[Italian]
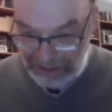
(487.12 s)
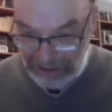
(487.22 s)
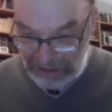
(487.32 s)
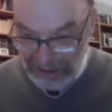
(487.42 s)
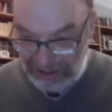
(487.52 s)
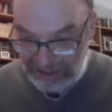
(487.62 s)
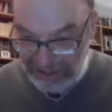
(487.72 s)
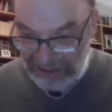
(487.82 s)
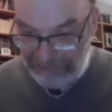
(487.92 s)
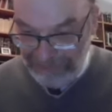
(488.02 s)
ed è
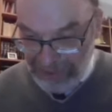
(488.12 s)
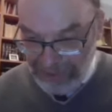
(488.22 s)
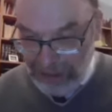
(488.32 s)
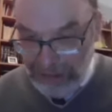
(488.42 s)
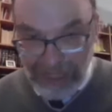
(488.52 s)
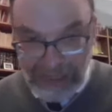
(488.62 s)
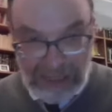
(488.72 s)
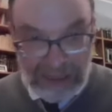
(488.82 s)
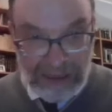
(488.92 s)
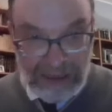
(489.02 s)
la base
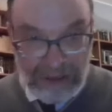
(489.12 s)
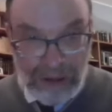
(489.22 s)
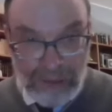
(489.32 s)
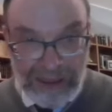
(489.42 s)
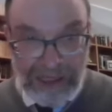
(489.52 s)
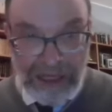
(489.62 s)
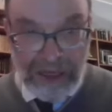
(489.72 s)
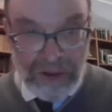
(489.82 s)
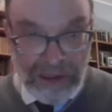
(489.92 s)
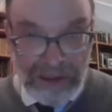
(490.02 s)
del suo pensiero
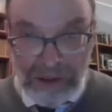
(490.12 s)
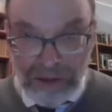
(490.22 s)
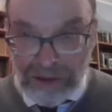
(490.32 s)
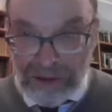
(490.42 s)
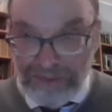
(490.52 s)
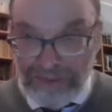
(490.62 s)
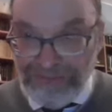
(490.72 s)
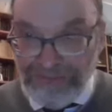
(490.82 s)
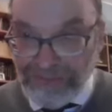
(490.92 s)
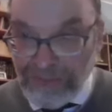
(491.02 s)
religioso.
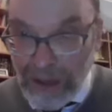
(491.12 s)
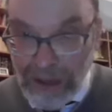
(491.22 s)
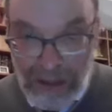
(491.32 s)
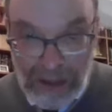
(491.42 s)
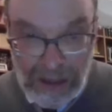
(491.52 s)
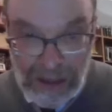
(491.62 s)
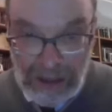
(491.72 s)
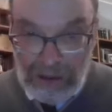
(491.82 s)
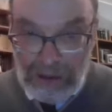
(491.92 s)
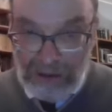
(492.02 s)

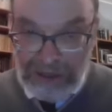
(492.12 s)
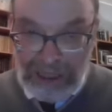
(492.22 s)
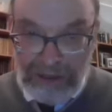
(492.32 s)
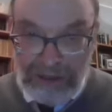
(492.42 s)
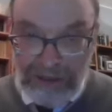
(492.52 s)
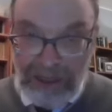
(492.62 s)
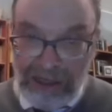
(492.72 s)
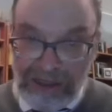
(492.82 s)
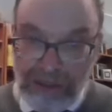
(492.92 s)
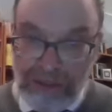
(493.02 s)
Lontano
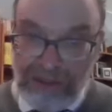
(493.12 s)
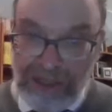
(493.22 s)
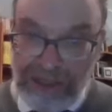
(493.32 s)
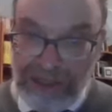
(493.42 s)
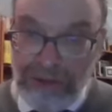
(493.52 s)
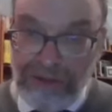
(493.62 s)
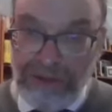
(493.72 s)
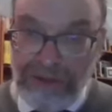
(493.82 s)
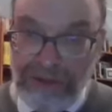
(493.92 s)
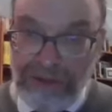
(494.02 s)
dall'assicurare un
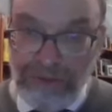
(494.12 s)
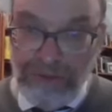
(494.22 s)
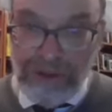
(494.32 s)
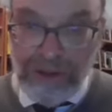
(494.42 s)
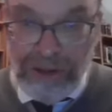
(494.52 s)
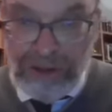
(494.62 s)
rifugio